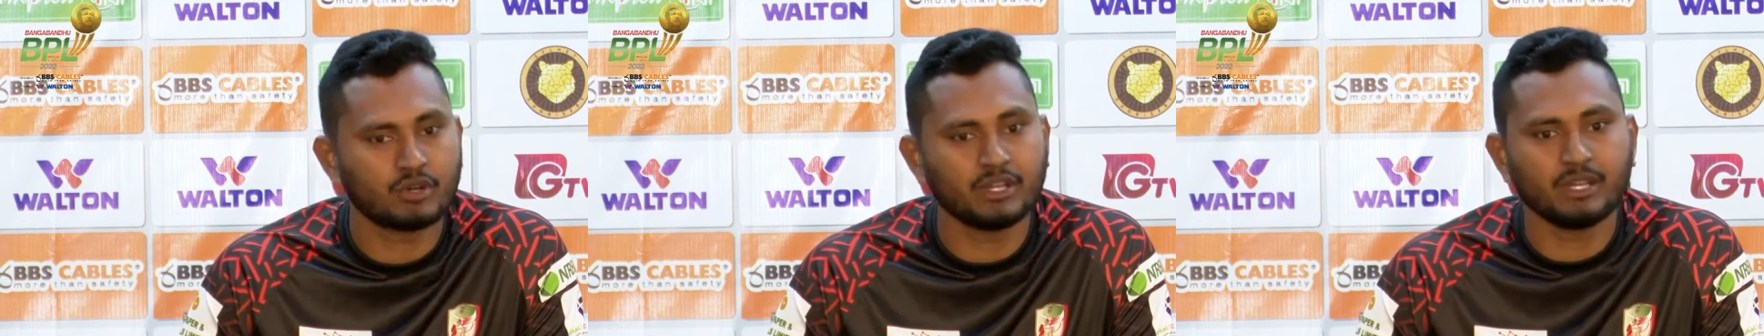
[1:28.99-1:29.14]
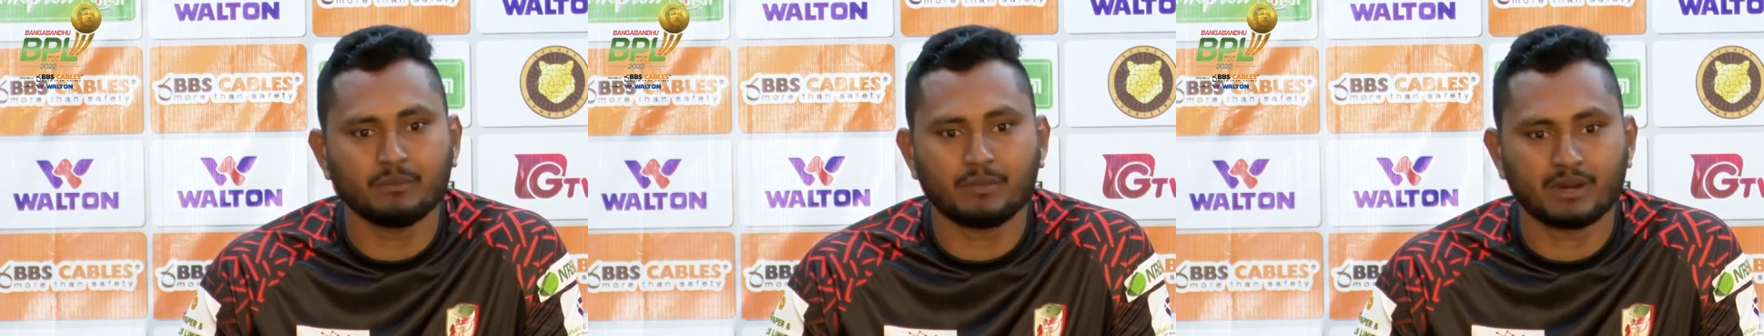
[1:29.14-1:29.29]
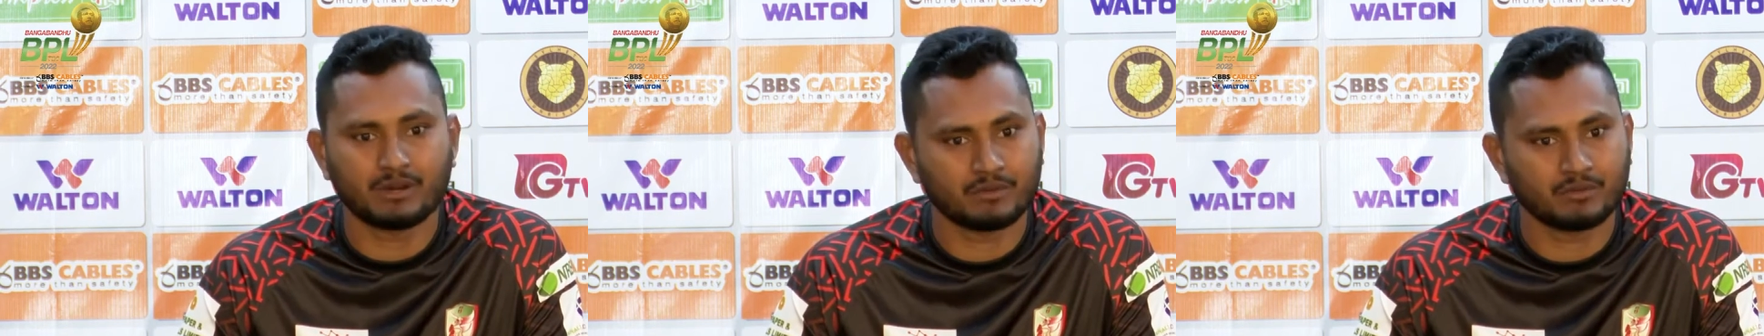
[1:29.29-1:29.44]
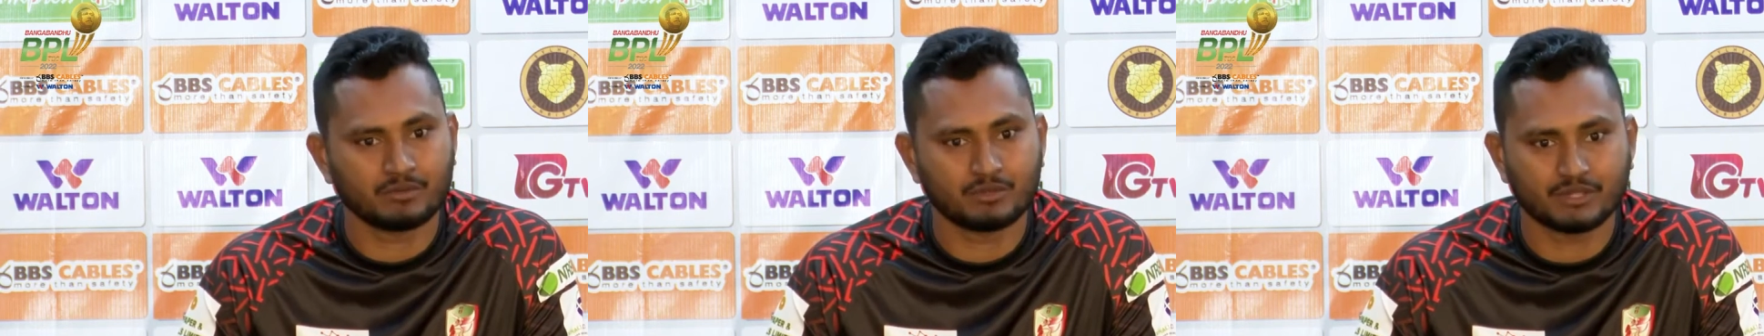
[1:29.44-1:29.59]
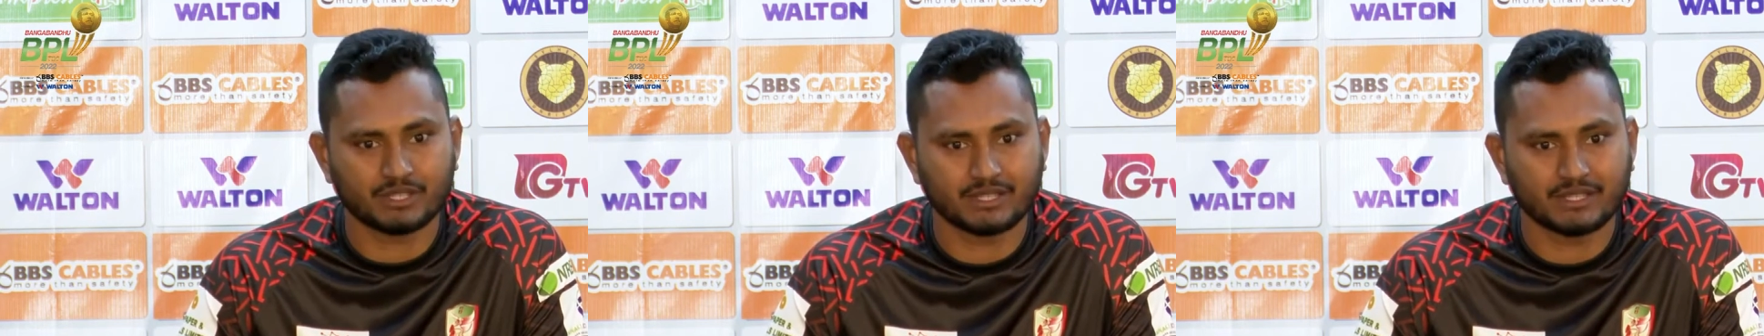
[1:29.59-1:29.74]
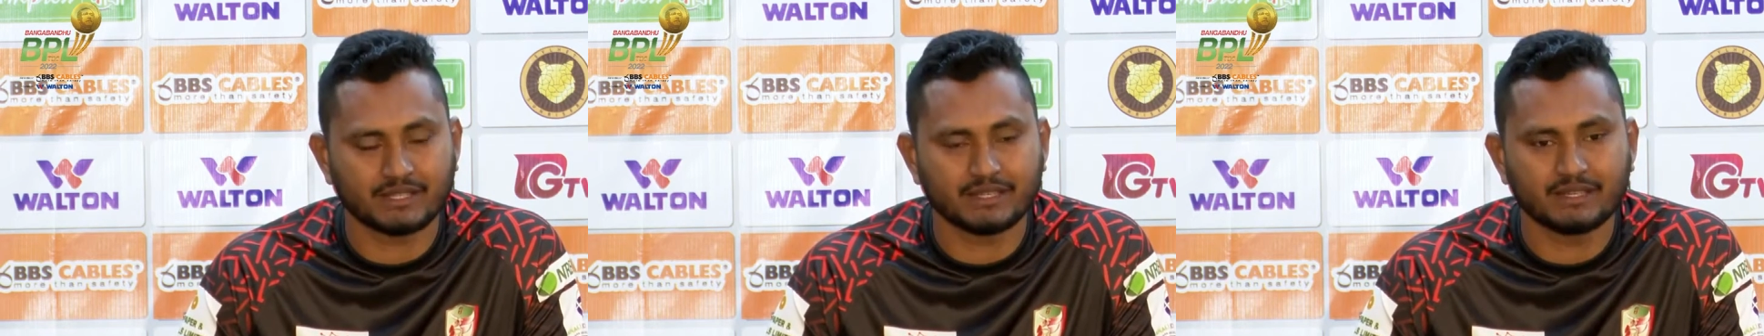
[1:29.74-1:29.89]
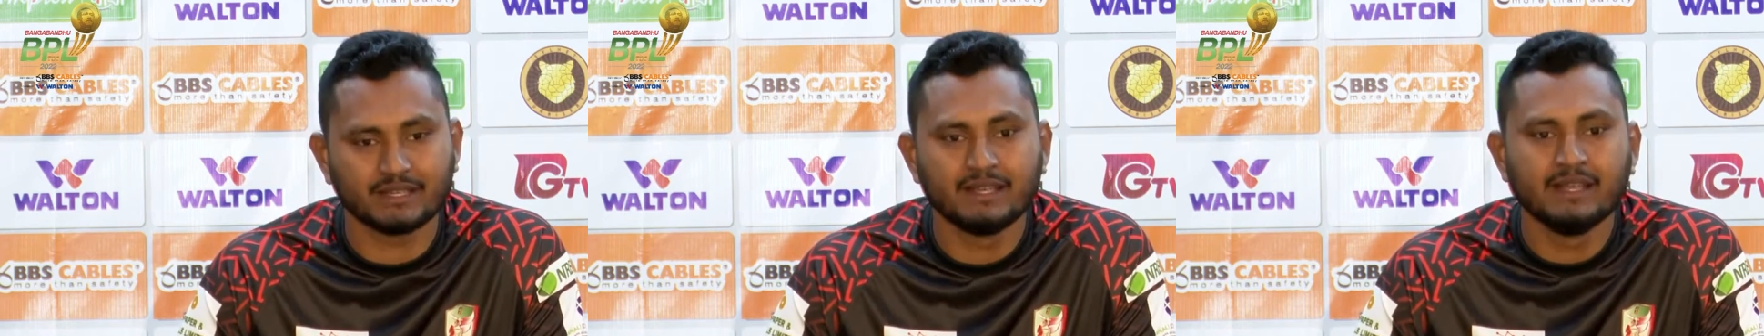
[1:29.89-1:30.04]
অনেক পারফর্ম
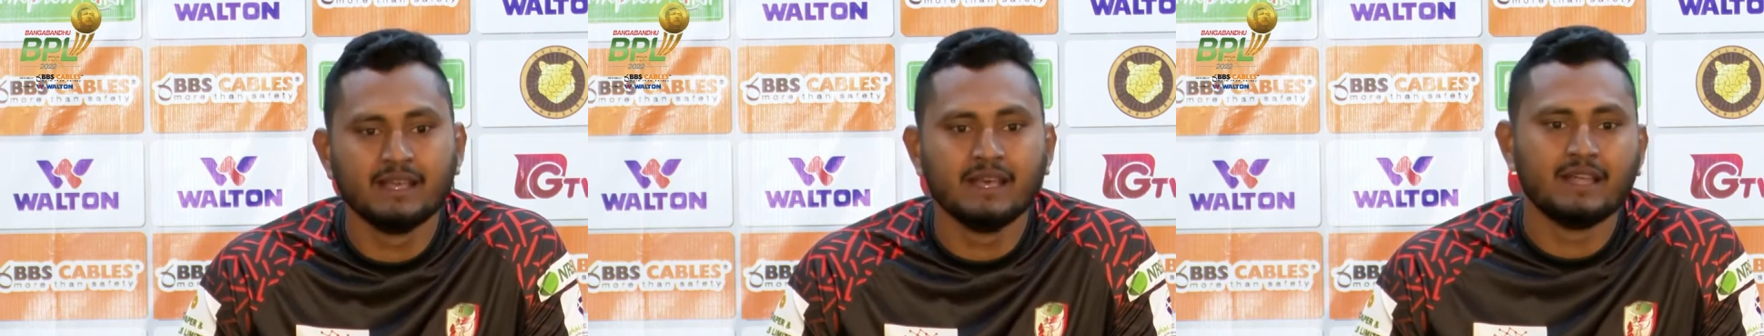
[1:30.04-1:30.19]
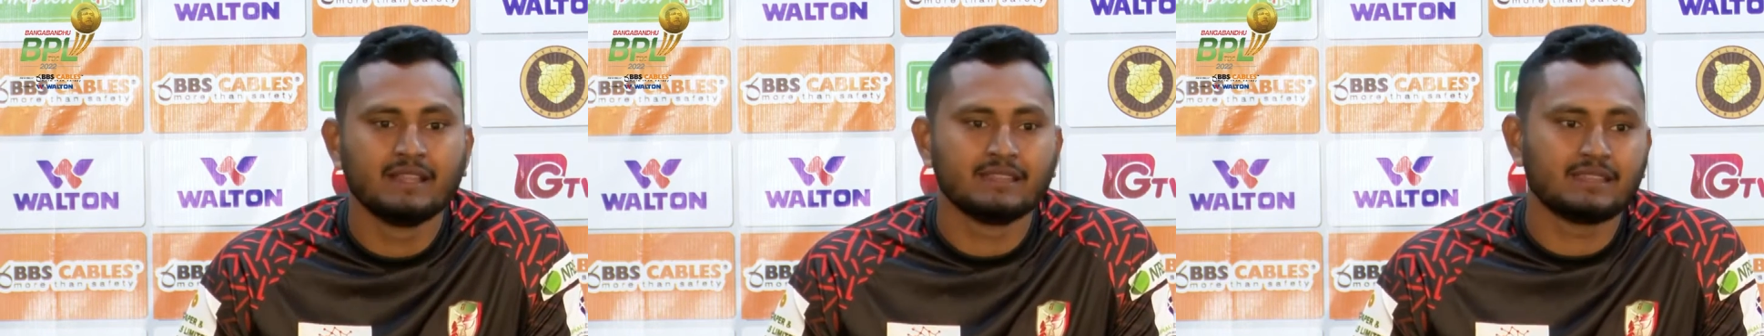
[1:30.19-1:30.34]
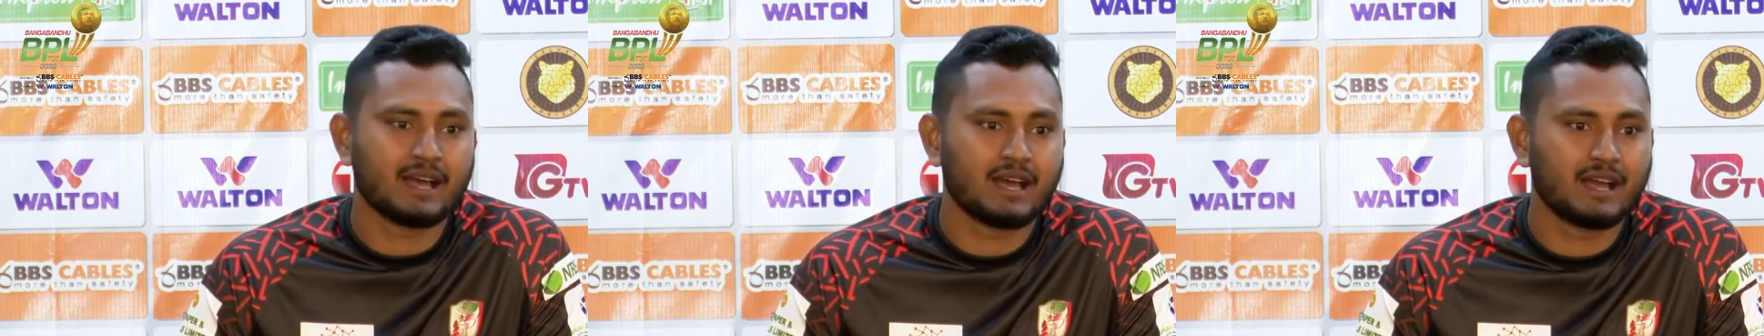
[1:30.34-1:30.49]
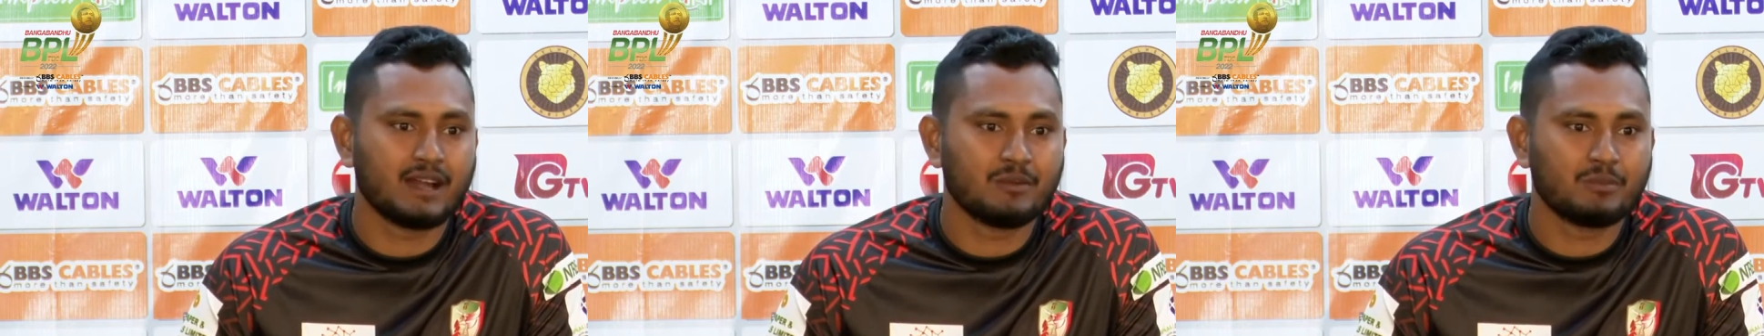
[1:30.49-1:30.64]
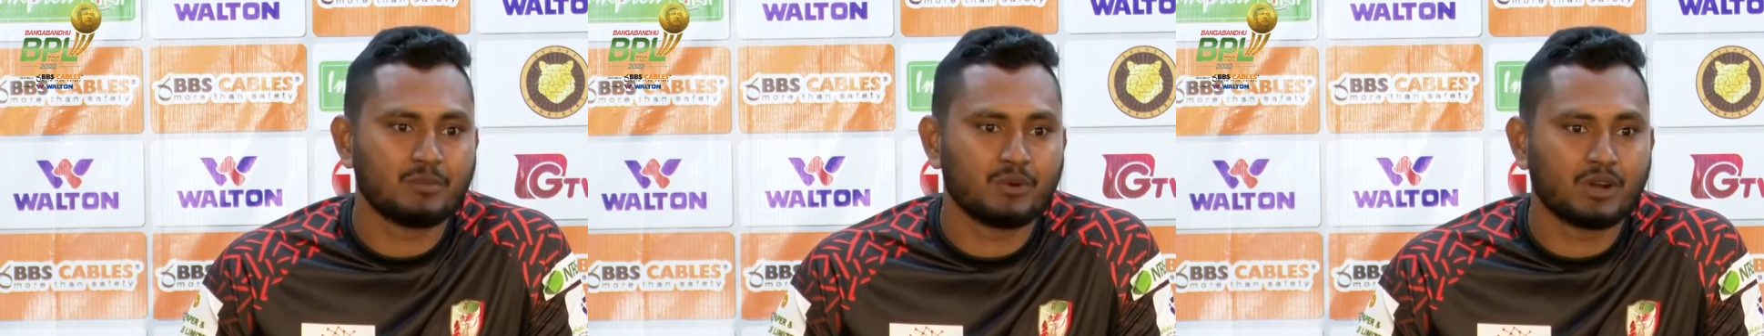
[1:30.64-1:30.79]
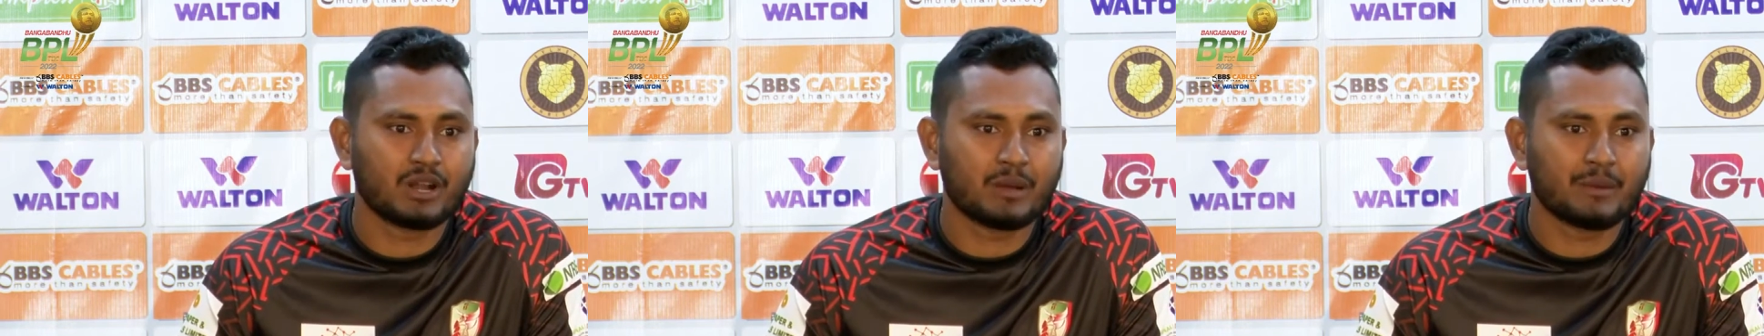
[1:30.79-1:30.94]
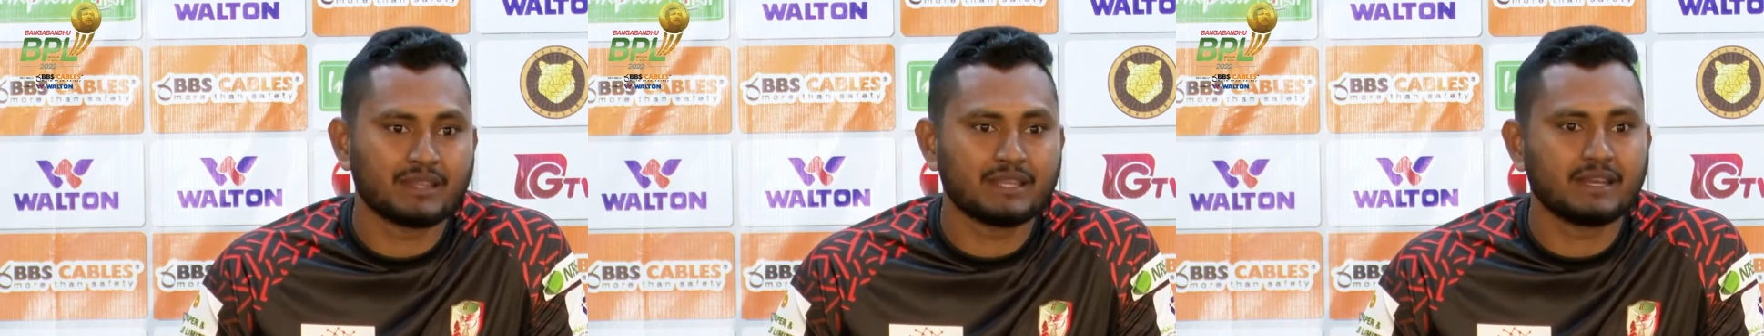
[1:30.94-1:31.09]
করেছে
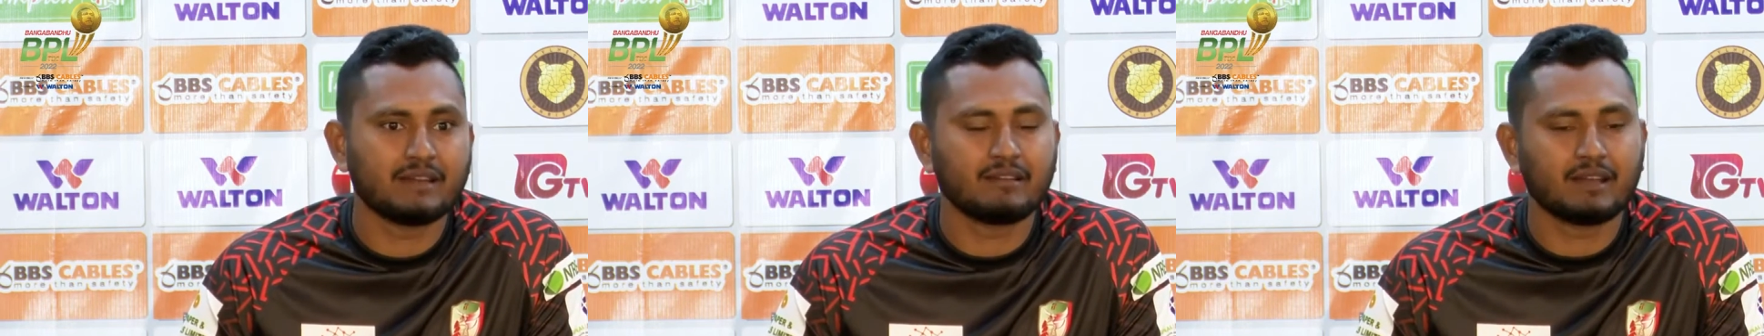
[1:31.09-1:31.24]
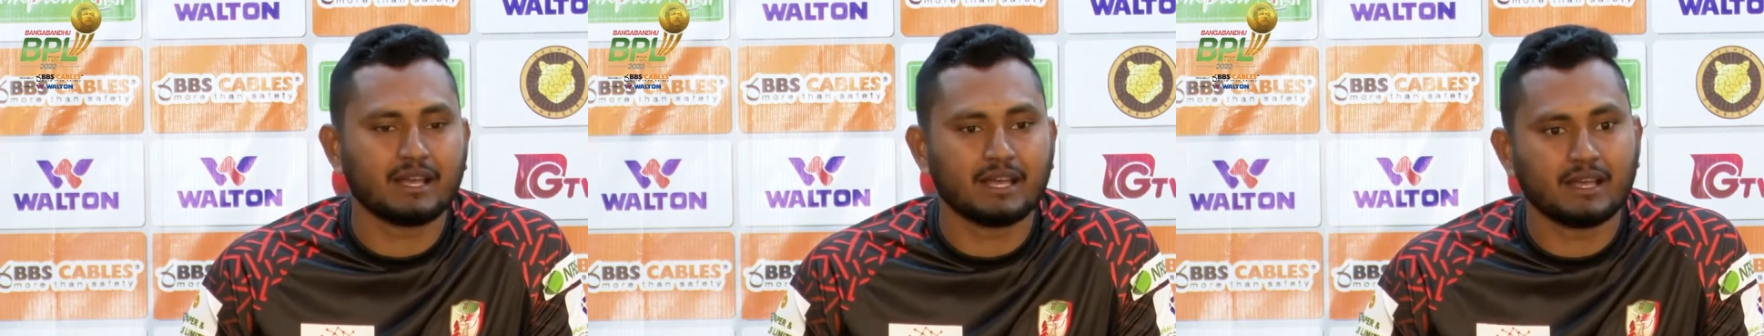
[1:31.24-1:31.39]
তারপর আমাদের